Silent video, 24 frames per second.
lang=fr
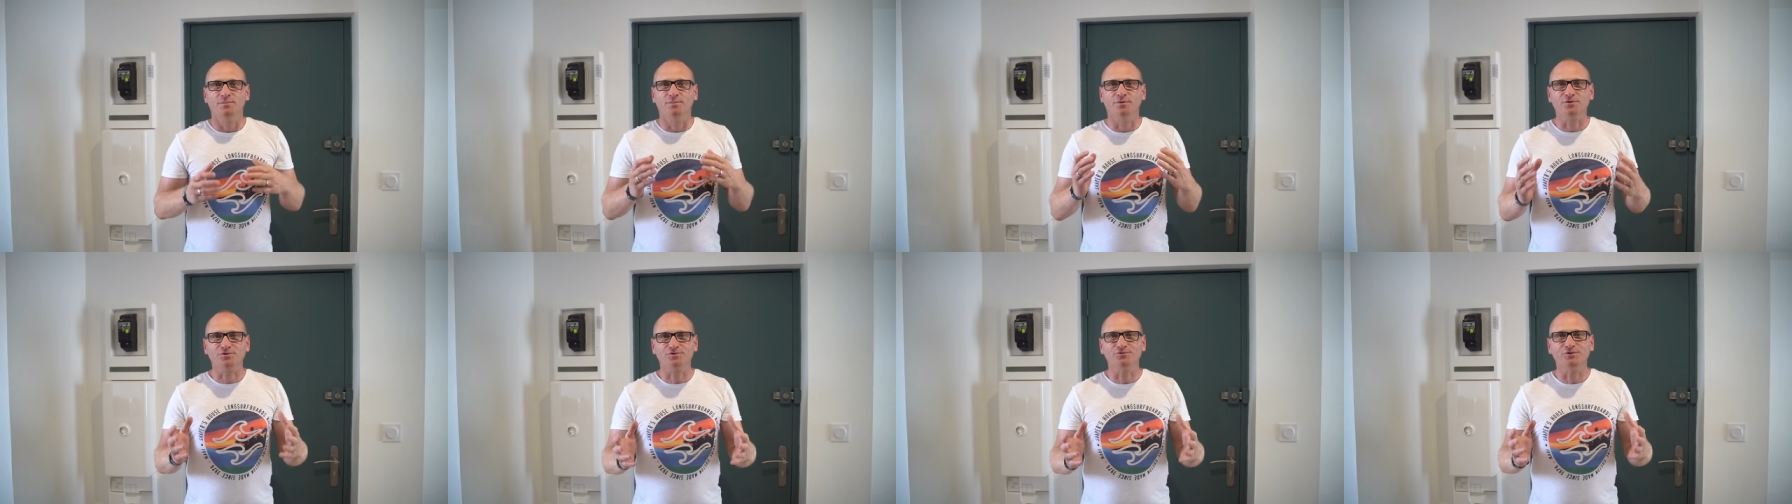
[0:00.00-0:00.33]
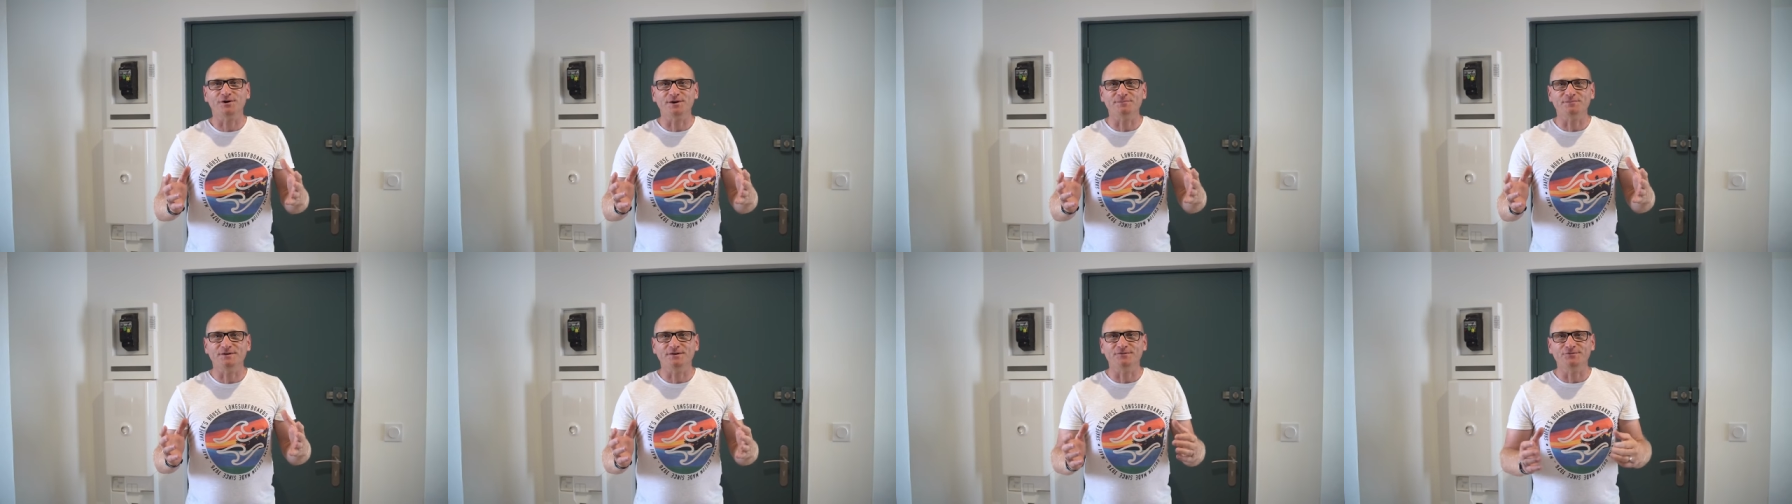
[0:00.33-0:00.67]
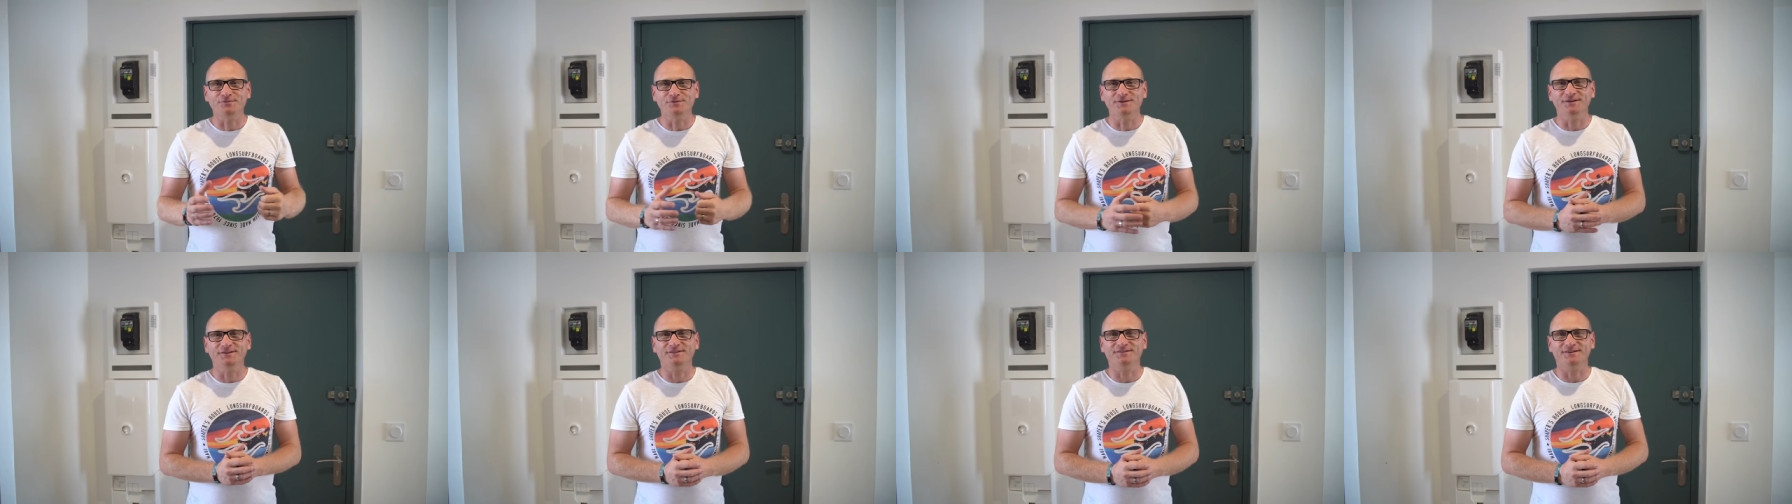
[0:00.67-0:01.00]
Bonjour et
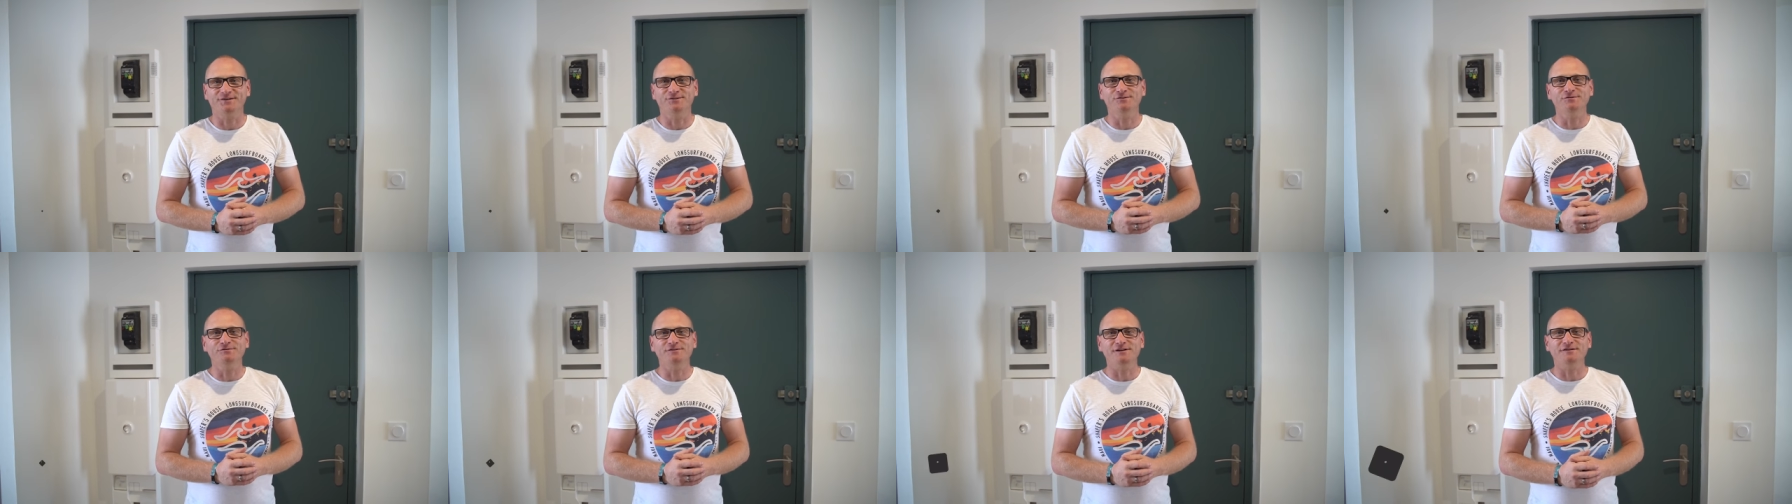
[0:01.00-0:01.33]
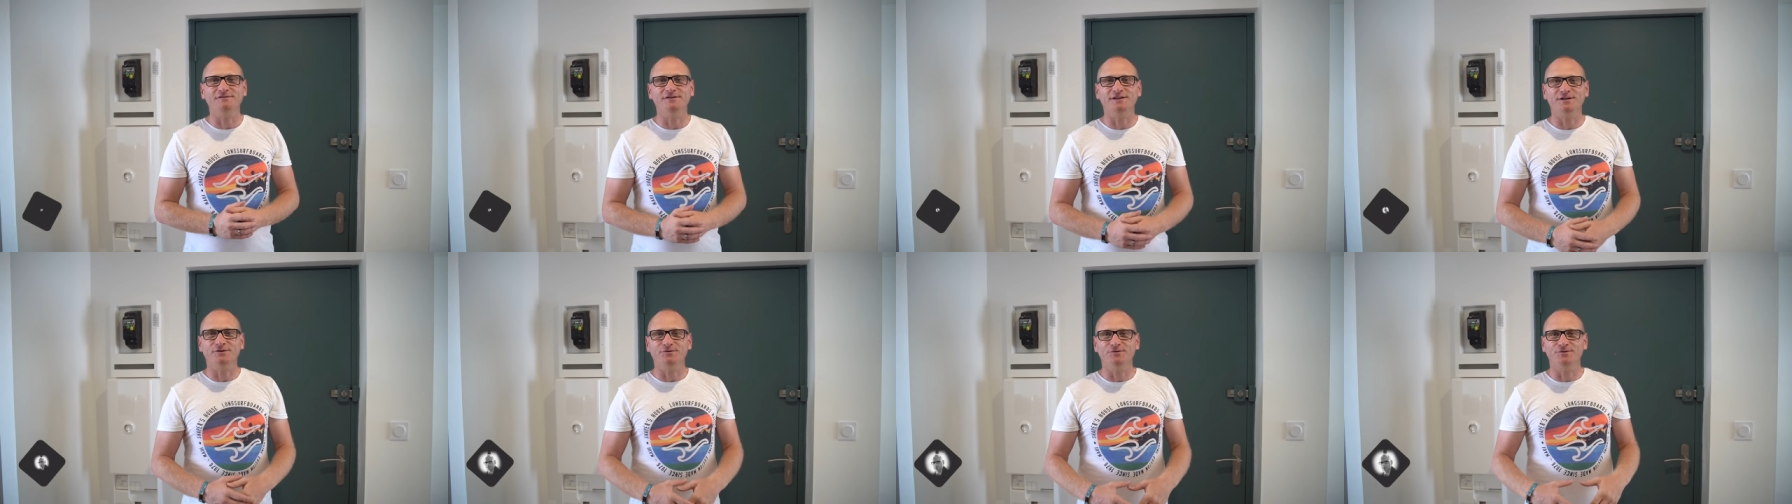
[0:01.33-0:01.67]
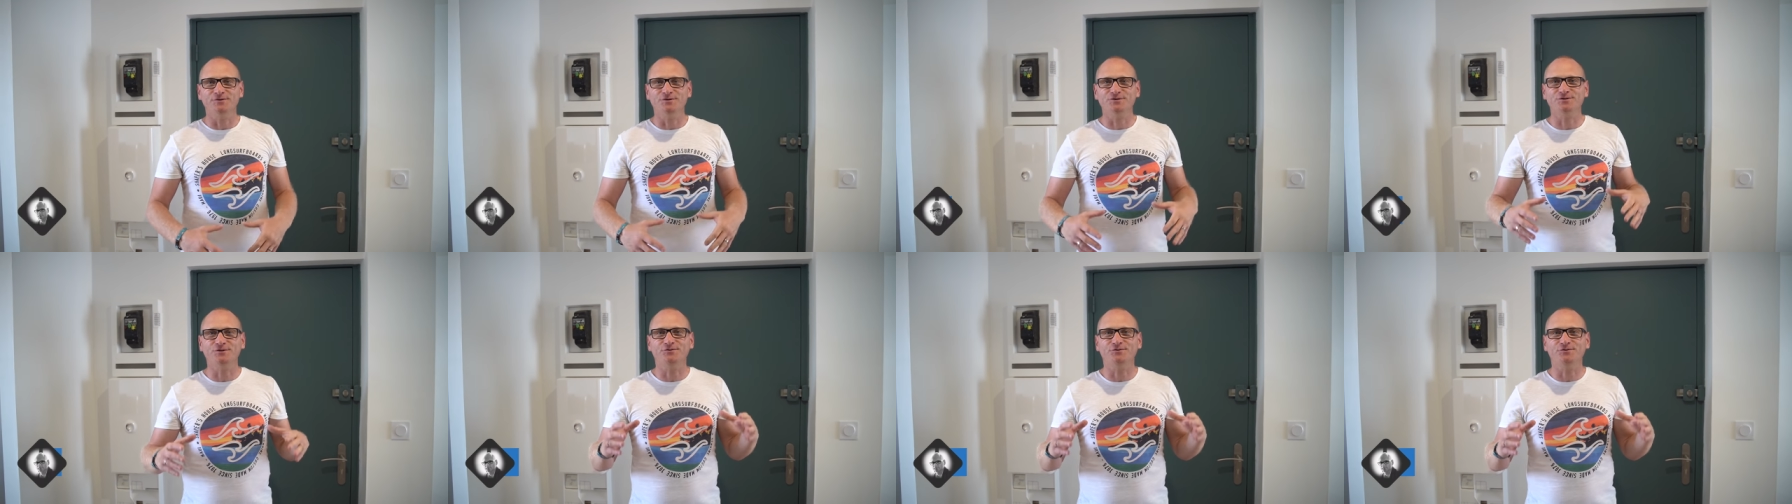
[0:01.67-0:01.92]
bienvenue dans cette nouvelle vidéo,